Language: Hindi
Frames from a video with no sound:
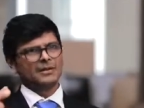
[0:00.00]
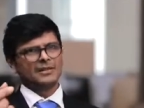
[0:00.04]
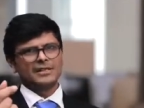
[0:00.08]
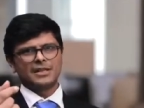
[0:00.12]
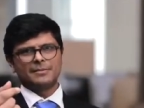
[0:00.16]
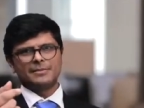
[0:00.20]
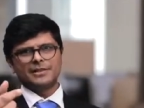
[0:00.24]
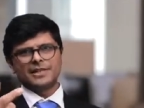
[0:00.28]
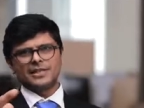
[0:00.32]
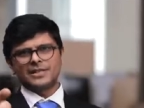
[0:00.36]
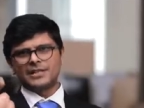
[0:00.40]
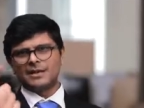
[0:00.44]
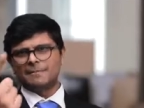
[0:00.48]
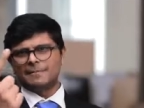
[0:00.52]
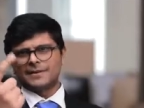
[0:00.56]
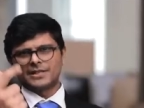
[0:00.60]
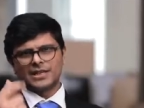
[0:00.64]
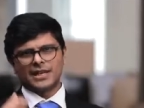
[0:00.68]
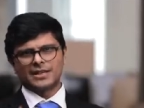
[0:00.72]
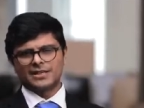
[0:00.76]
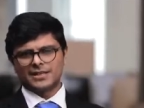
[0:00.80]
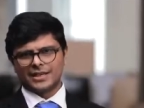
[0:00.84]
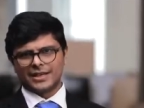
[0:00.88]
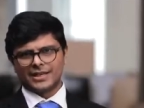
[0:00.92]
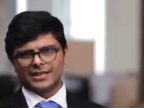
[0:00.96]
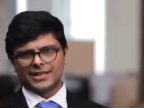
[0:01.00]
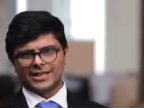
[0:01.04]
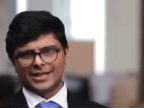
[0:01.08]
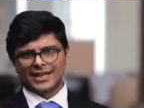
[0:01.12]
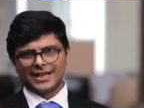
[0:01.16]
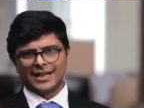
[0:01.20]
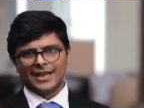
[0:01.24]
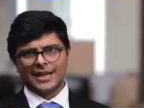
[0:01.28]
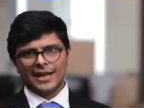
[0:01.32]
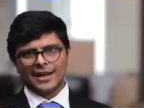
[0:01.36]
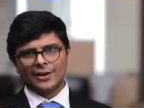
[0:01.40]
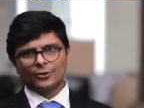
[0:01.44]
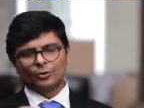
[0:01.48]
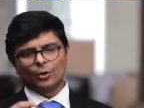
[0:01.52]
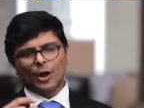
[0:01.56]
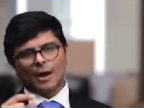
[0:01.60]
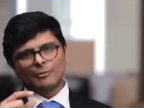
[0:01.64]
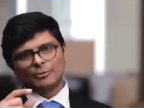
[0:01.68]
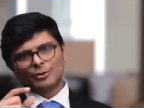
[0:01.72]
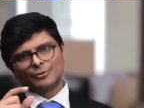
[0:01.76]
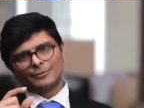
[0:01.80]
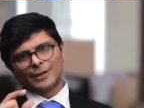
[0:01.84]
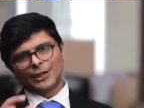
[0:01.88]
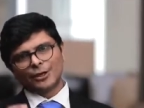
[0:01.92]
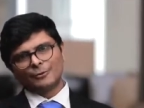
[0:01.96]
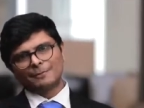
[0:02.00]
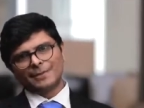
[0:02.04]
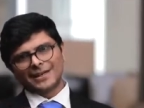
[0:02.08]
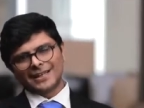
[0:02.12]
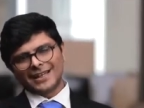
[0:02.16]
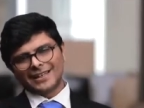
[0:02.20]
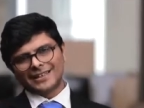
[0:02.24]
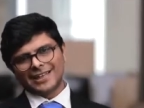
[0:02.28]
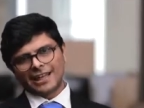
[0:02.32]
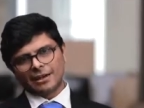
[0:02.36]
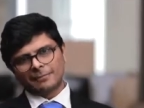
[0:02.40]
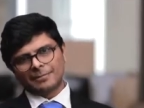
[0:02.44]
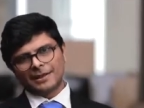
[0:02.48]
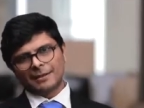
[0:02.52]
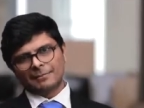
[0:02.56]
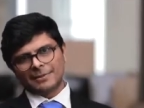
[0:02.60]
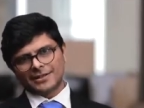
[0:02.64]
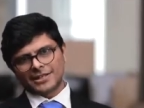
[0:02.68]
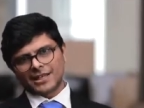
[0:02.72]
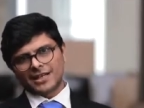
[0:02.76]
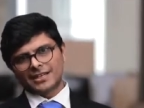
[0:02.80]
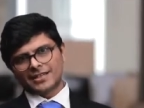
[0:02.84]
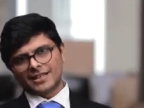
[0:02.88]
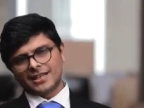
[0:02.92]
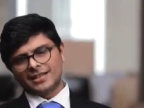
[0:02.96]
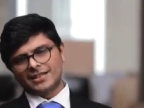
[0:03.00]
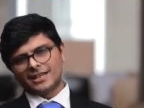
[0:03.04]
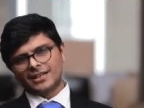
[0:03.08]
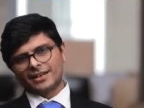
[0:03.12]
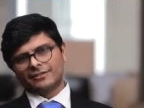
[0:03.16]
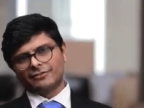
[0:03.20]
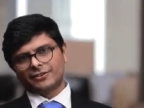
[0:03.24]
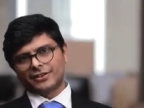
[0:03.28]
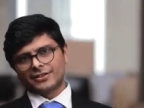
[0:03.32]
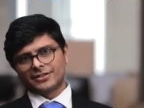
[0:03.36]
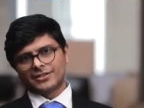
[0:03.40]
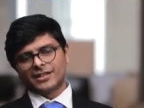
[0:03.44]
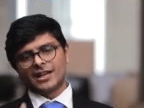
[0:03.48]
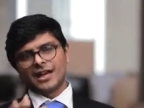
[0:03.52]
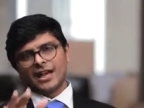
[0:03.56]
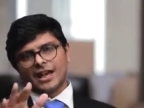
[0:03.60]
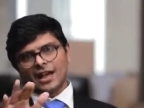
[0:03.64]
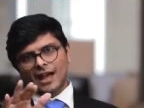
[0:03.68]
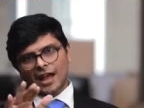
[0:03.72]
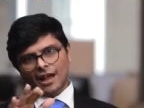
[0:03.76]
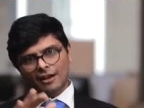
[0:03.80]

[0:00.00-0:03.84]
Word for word: समझ लीजिए पचास के है तो आपको मालूम पड़ गया देल पचास के डिफरेंस